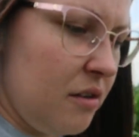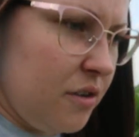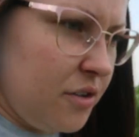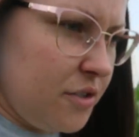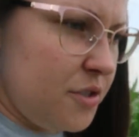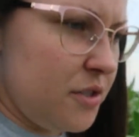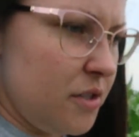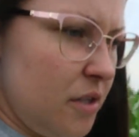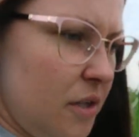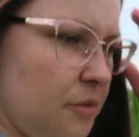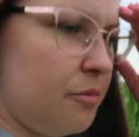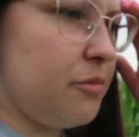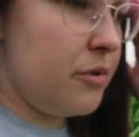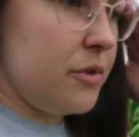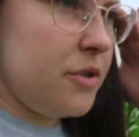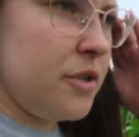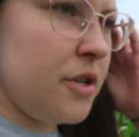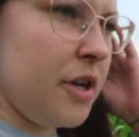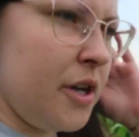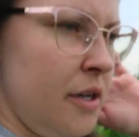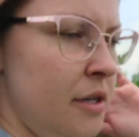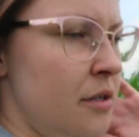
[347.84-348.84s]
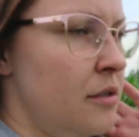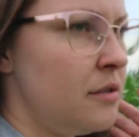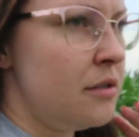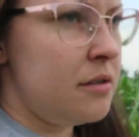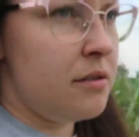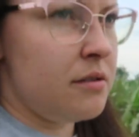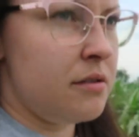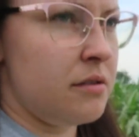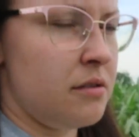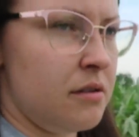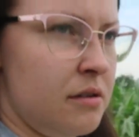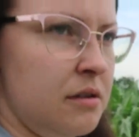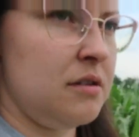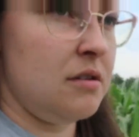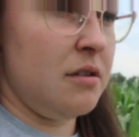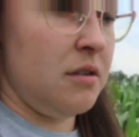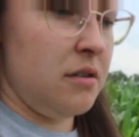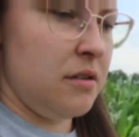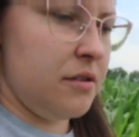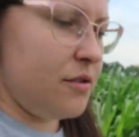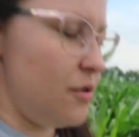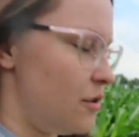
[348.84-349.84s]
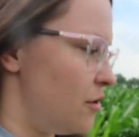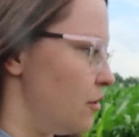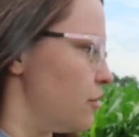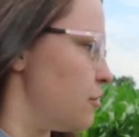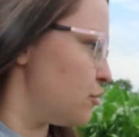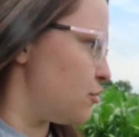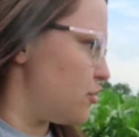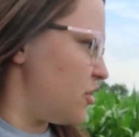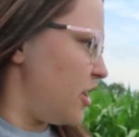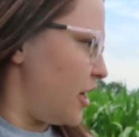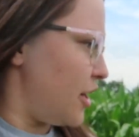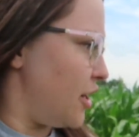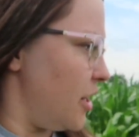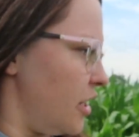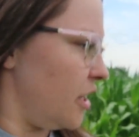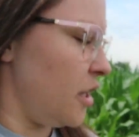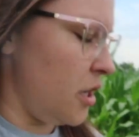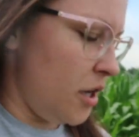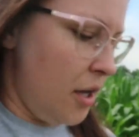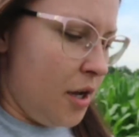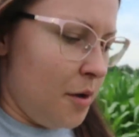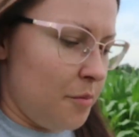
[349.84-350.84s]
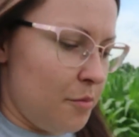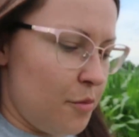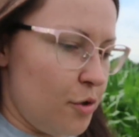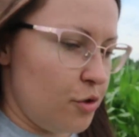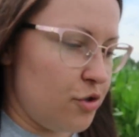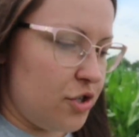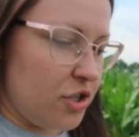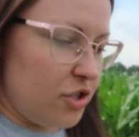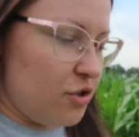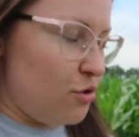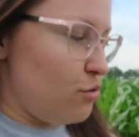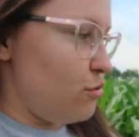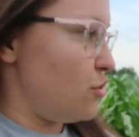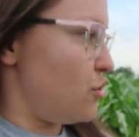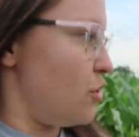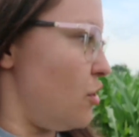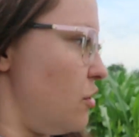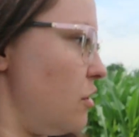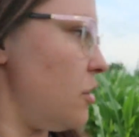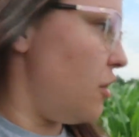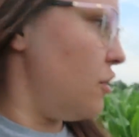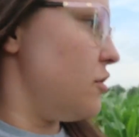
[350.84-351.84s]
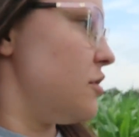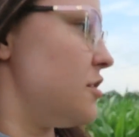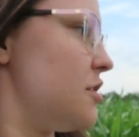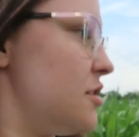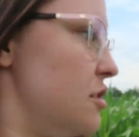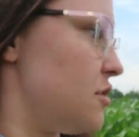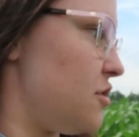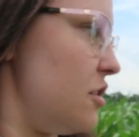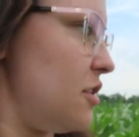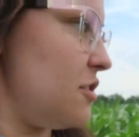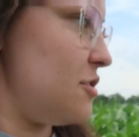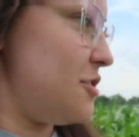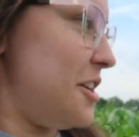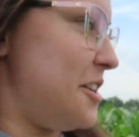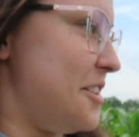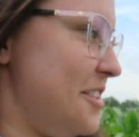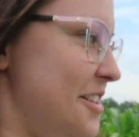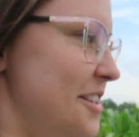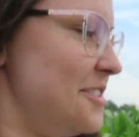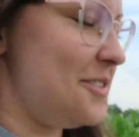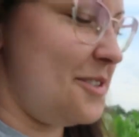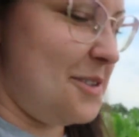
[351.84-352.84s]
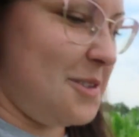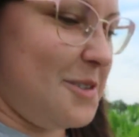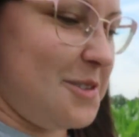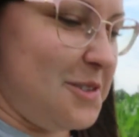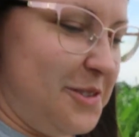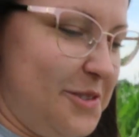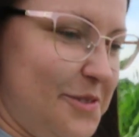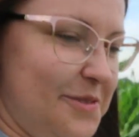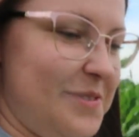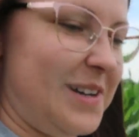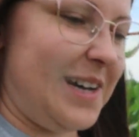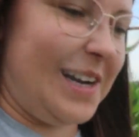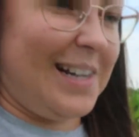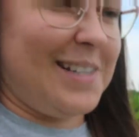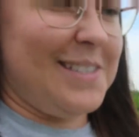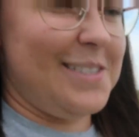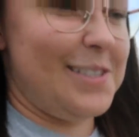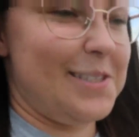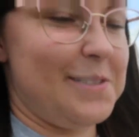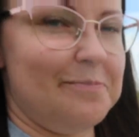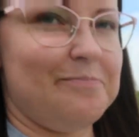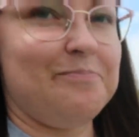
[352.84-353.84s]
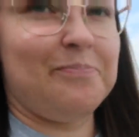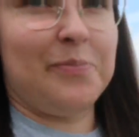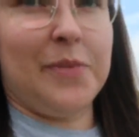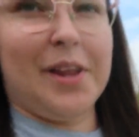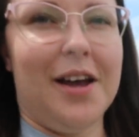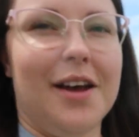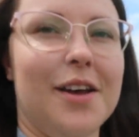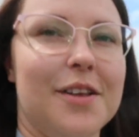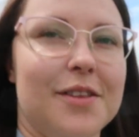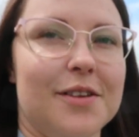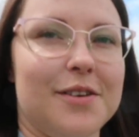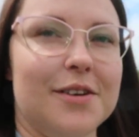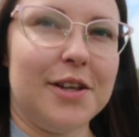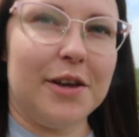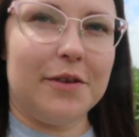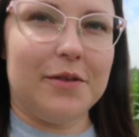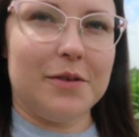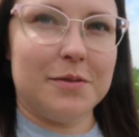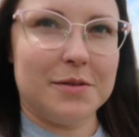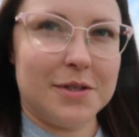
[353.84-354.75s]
godzinę później. To już takie może dużo ostrzeżenie, skoro dwa razy. No nie